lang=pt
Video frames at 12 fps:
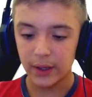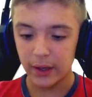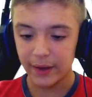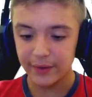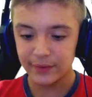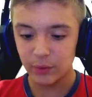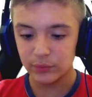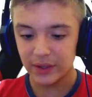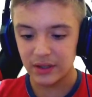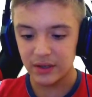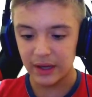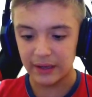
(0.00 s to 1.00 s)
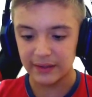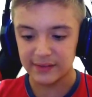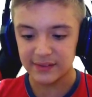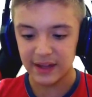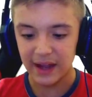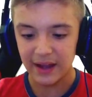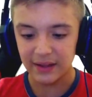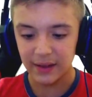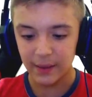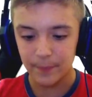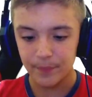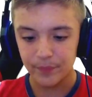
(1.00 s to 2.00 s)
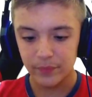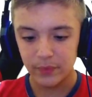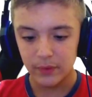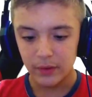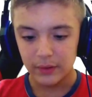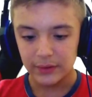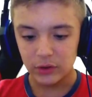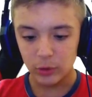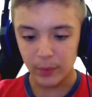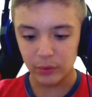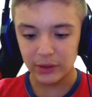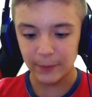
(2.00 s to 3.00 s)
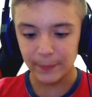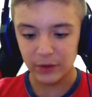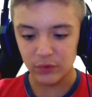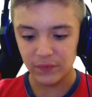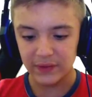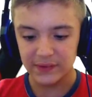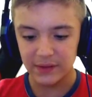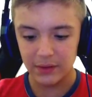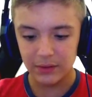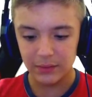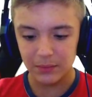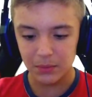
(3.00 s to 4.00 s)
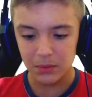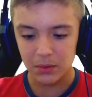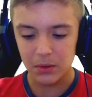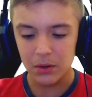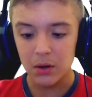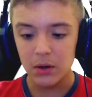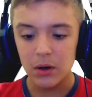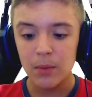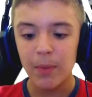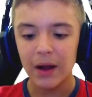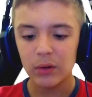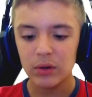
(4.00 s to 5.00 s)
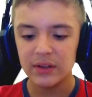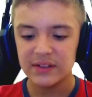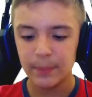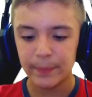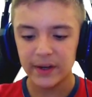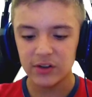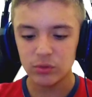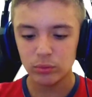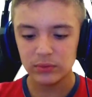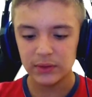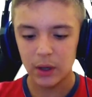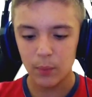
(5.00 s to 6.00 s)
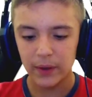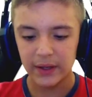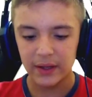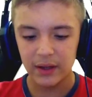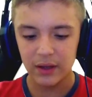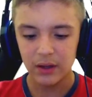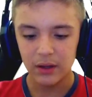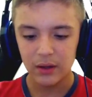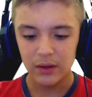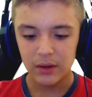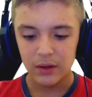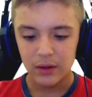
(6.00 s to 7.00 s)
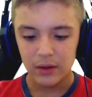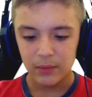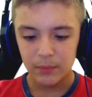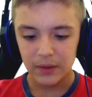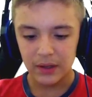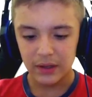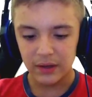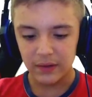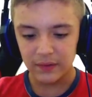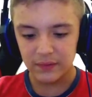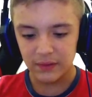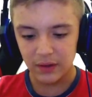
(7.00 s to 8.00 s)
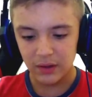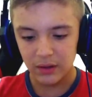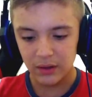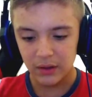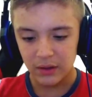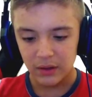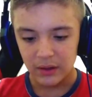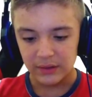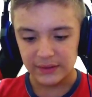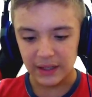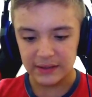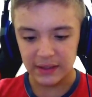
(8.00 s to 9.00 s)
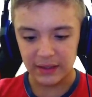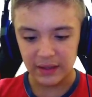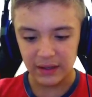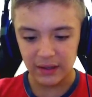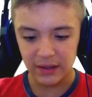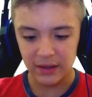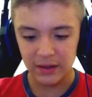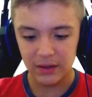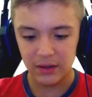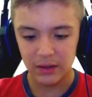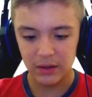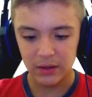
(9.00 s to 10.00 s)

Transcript: Ok, não tem ninguém na escada. Tomar cuidado para não fazer o barulho desse presuntão aqui. Beleza. Nada aqui.